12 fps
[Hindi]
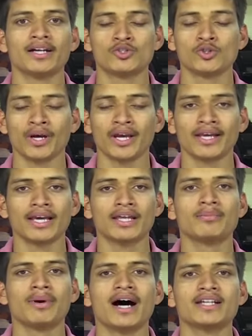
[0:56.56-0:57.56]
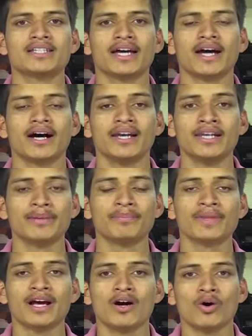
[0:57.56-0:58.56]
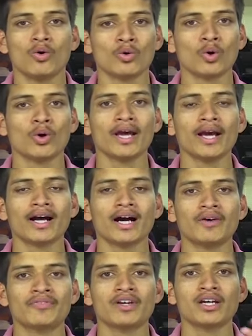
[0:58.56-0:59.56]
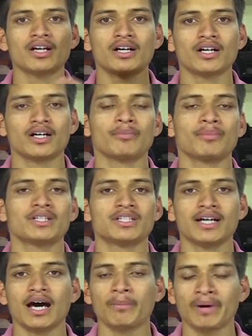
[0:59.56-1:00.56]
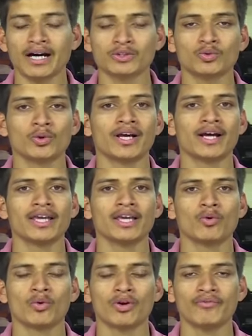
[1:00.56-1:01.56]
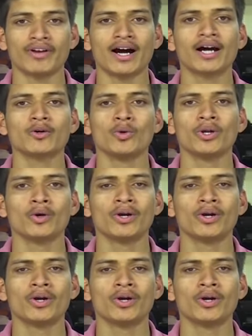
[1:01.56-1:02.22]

जो एक गेंदबाज हैं अली उन्होंने काफ़ी मज़ेदार बात उन्होंने कही है उन्होंने विराट कोहली को